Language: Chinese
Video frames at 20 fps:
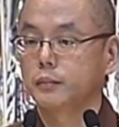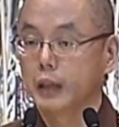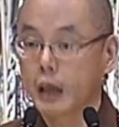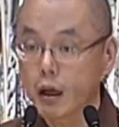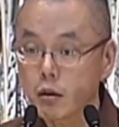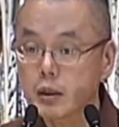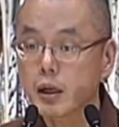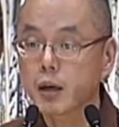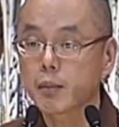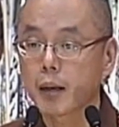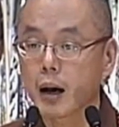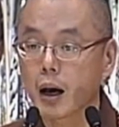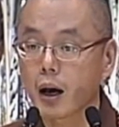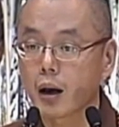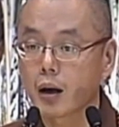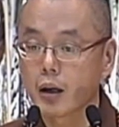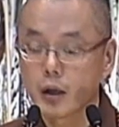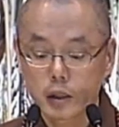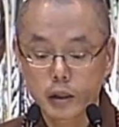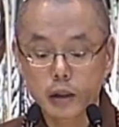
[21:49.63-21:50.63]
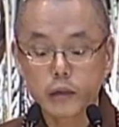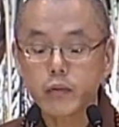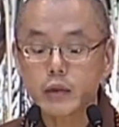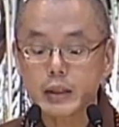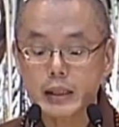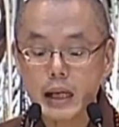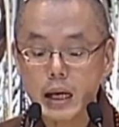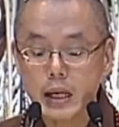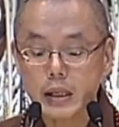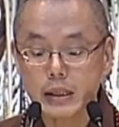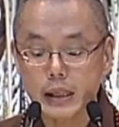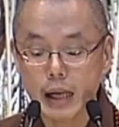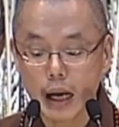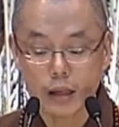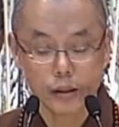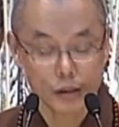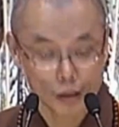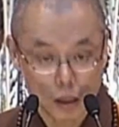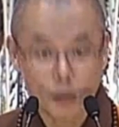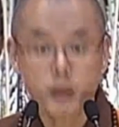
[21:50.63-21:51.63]
了解吗？师傅这样
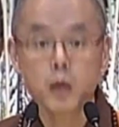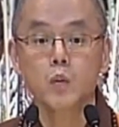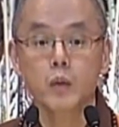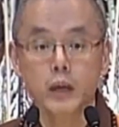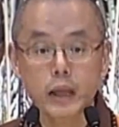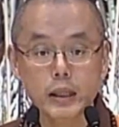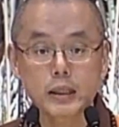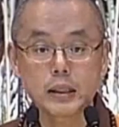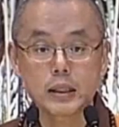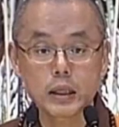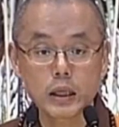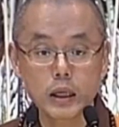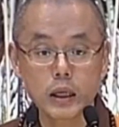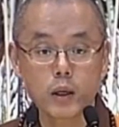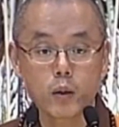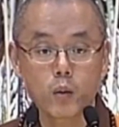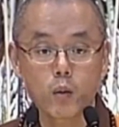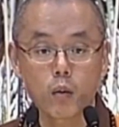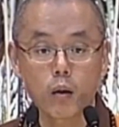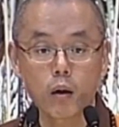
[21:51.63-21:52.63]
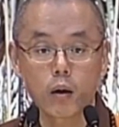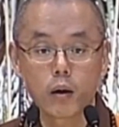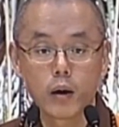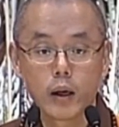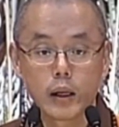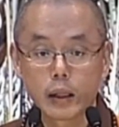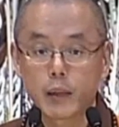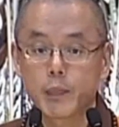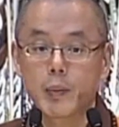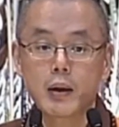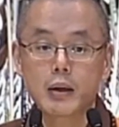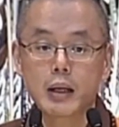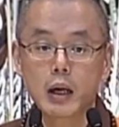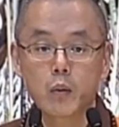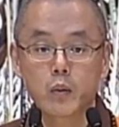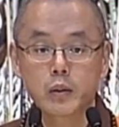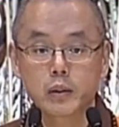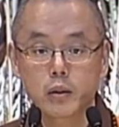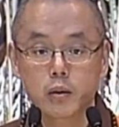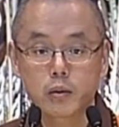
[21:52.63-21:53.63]
讲，真的我也经历过。你不要看
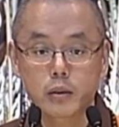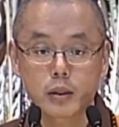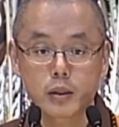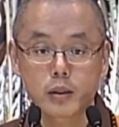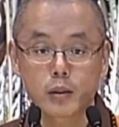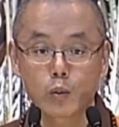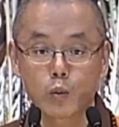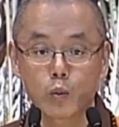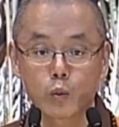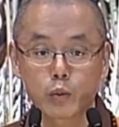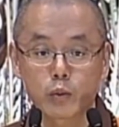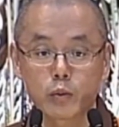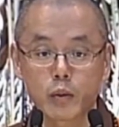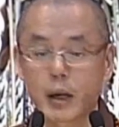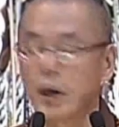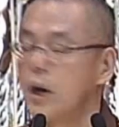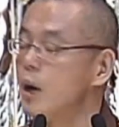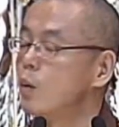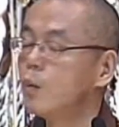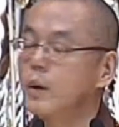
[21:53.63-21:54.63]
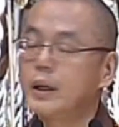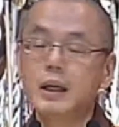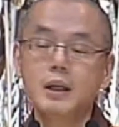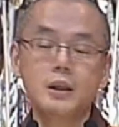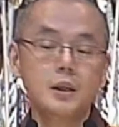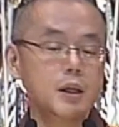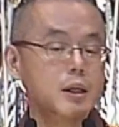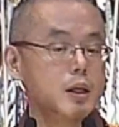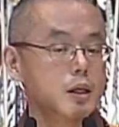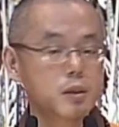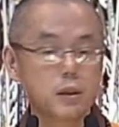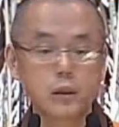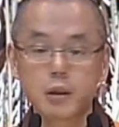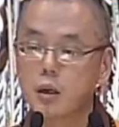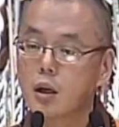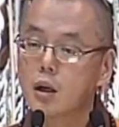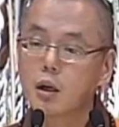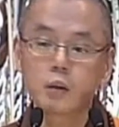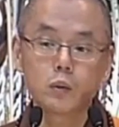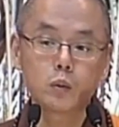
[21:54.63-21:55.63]
我只有四十五岁，我一生也吃
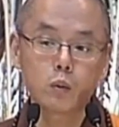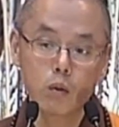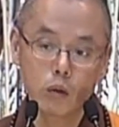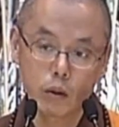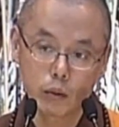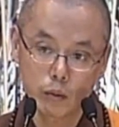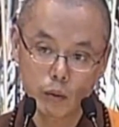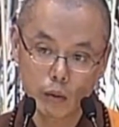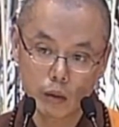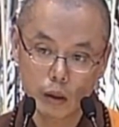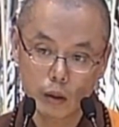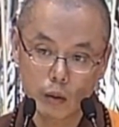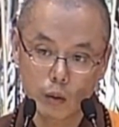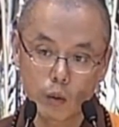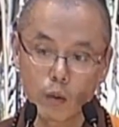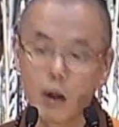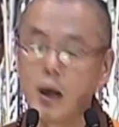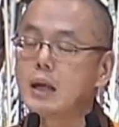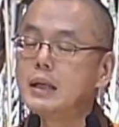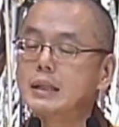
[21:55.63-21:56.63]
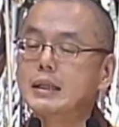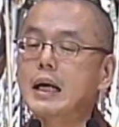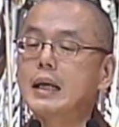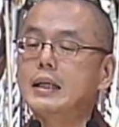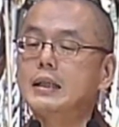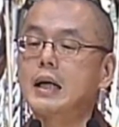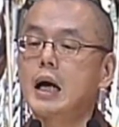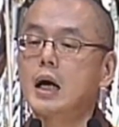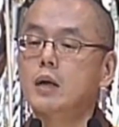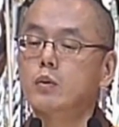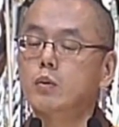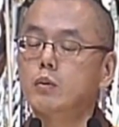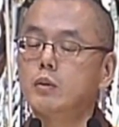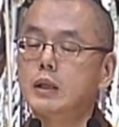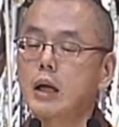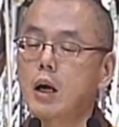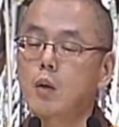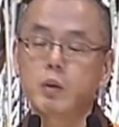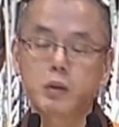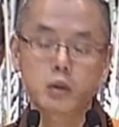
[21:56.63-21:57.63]
了很多很多的苦。在家出
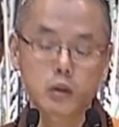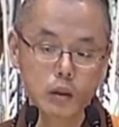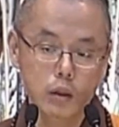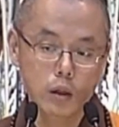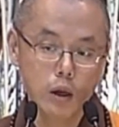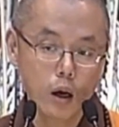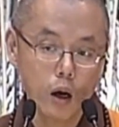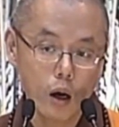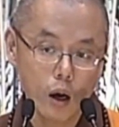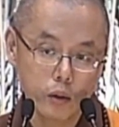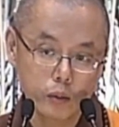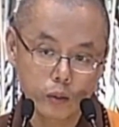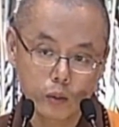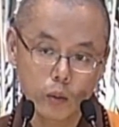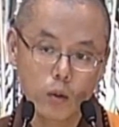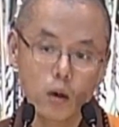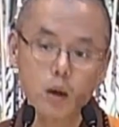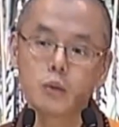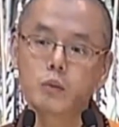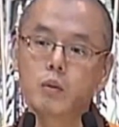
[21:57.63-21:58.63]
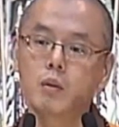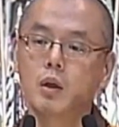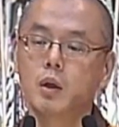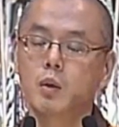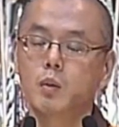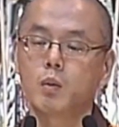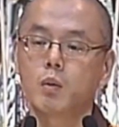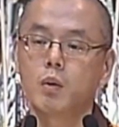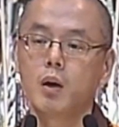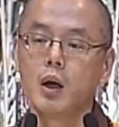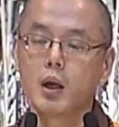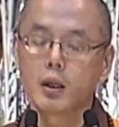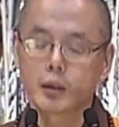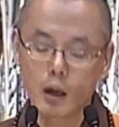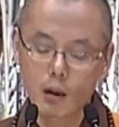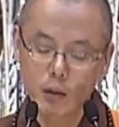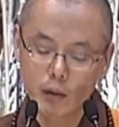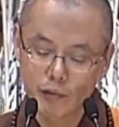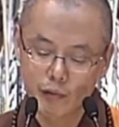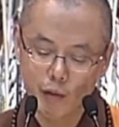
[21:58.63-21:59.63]
家，我吃了很多很多的苦。
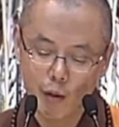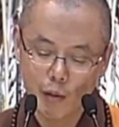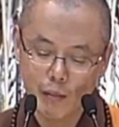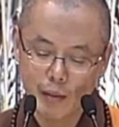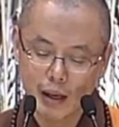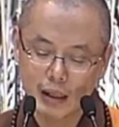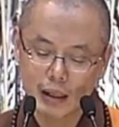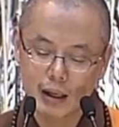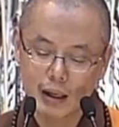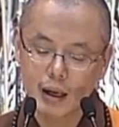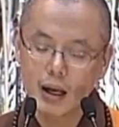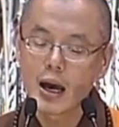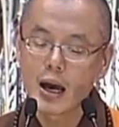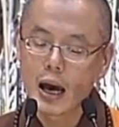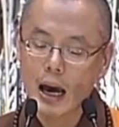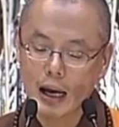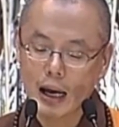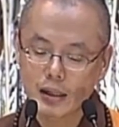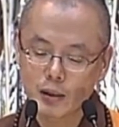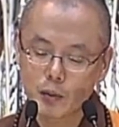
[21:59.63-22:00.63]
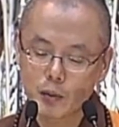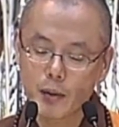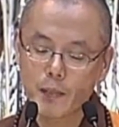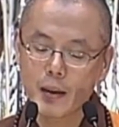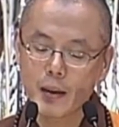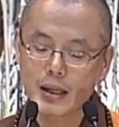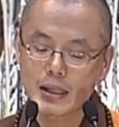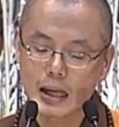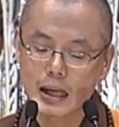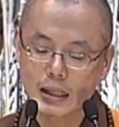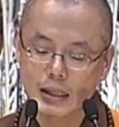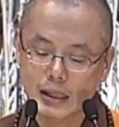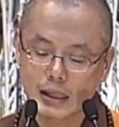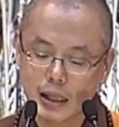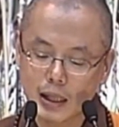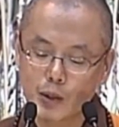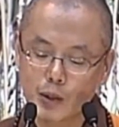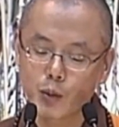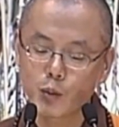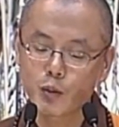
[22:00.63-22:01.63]
到了佛门呢，还是会被人家
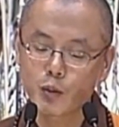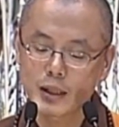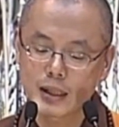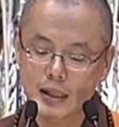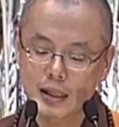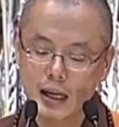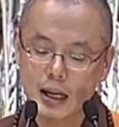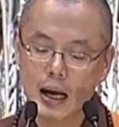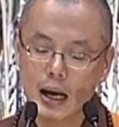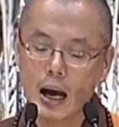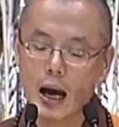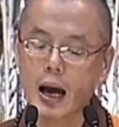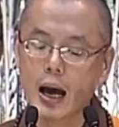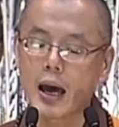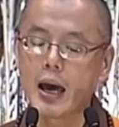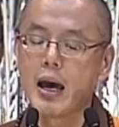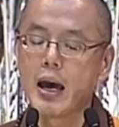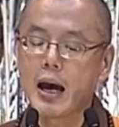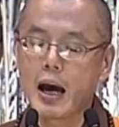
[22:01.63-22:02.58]
嫉妒陷害，